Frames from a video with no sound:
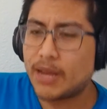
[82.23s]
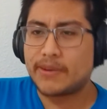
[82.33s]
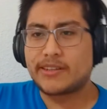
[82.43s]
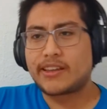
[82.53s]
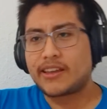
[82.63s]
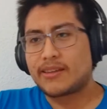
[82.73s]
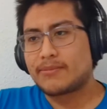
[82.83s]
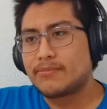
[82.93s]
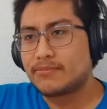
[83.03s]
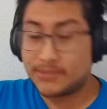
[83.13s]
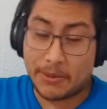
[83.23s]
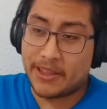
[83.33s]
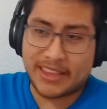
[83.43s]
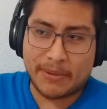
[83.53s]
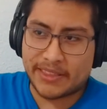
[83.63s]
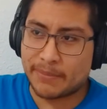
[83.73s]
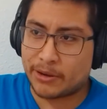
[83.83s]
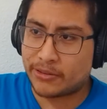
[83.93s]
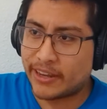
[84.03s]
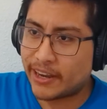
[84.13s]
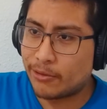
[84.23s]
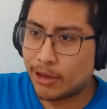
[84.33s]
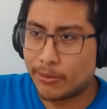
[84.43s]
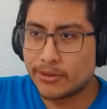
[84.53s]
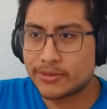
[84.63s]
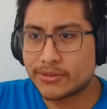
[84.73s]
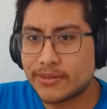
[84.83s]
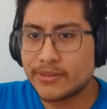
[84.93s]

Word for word: Vaya, parece que evidentemente personajes nuevos